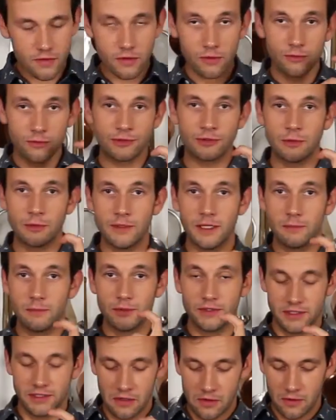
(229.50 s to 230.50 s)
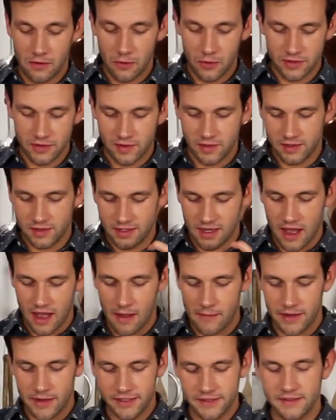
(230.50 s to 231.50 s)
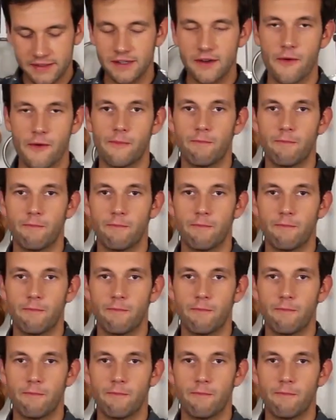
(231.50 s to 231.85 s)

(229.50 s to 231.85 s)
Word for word: On sent bien le petit côté caramélisé euh,